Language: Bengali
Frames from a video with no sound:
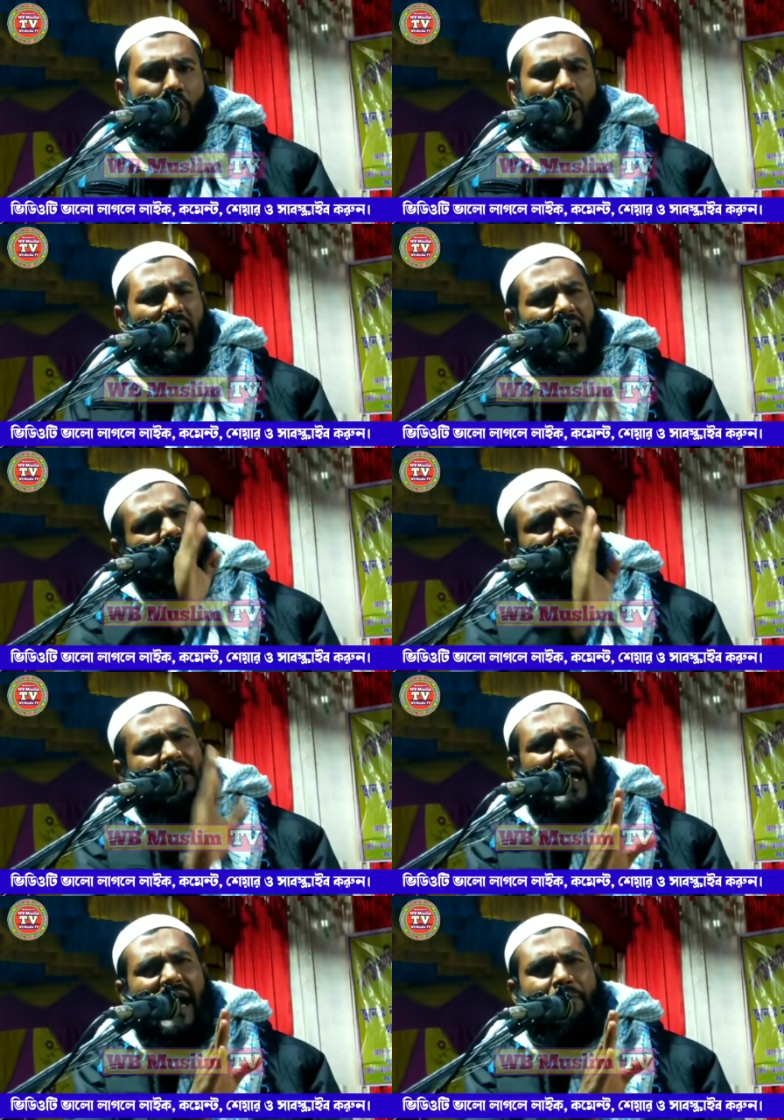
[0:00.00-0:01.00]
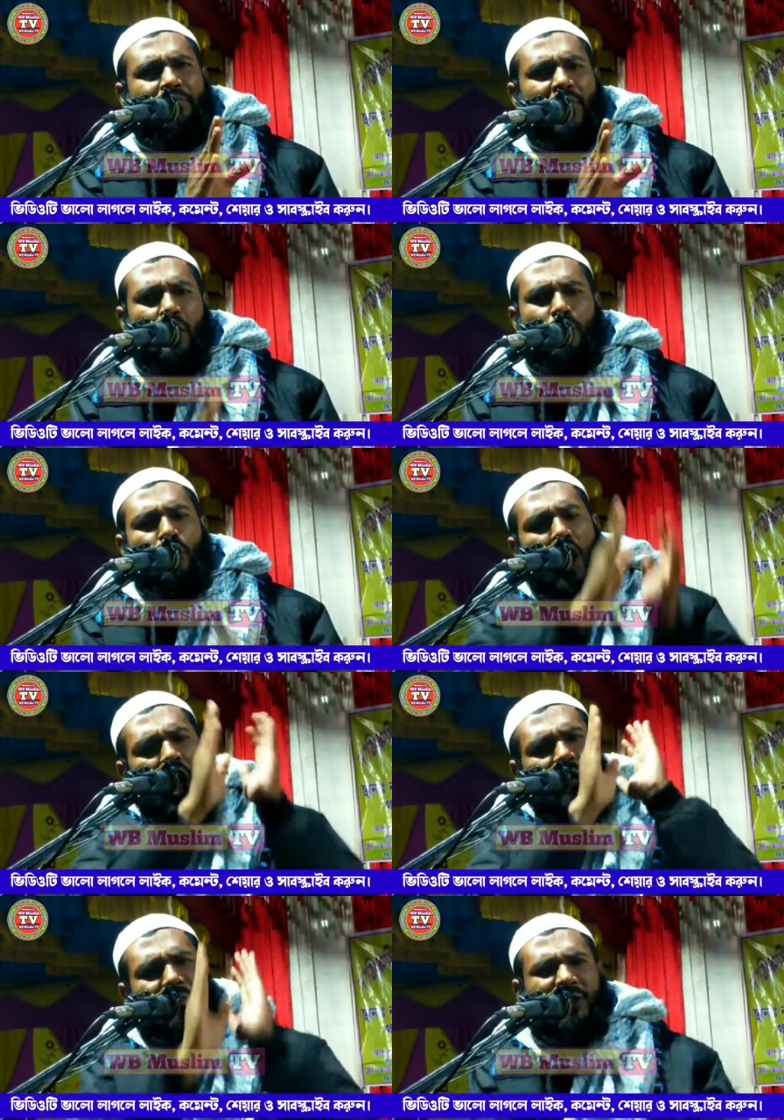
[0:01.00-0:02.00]
ওই লোকটা
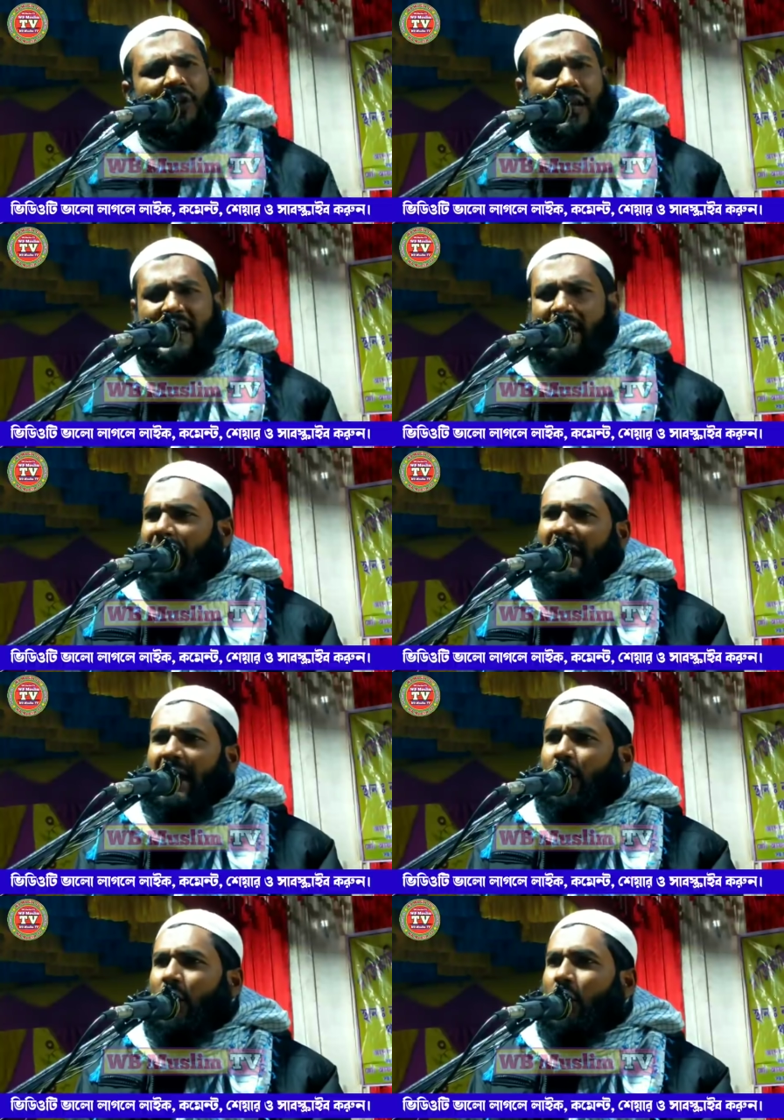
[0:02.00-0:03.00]
কুয়োর ভিতরে নেমে গেল